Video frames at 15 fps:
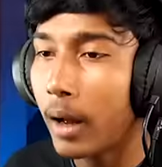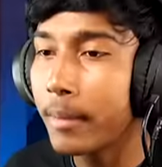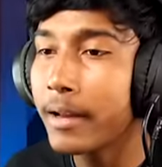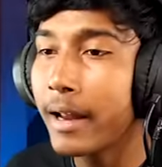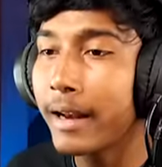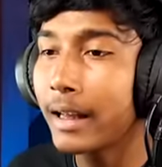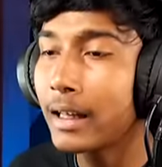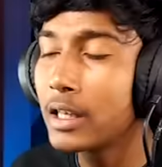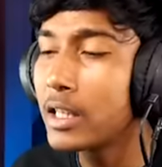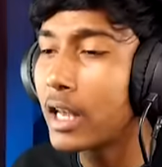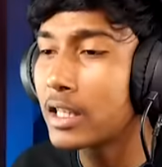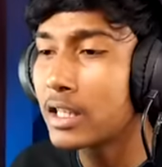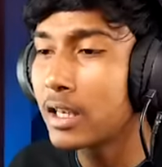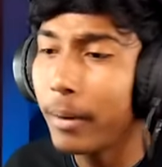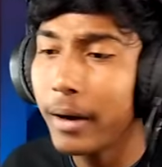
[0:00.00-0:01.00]
আমি জানি না কি
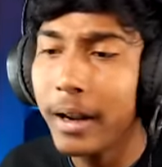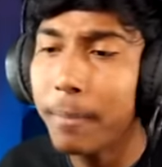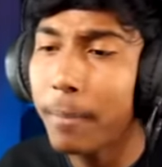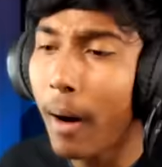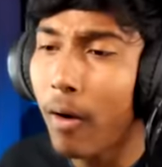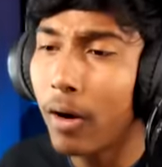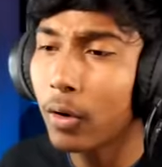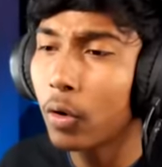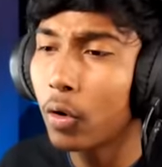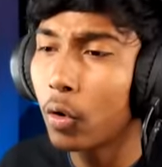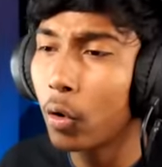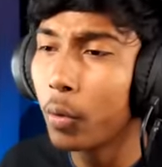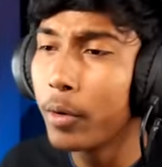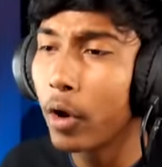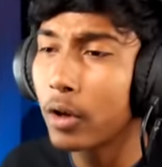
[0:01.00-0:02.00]
যাচ্ছে বাট এর পাওয়ারগুলো
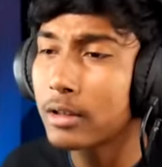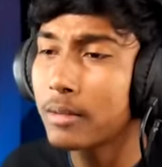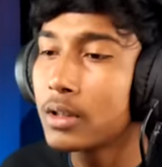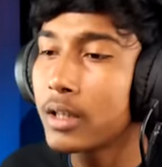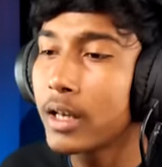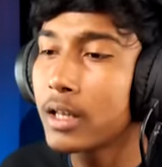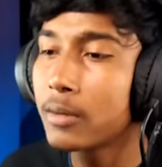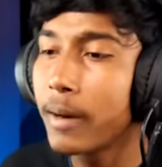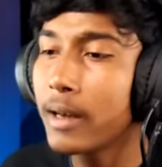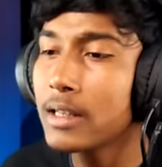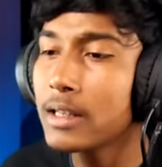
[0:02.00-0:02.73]
খুবই অসাম শেষ ভাই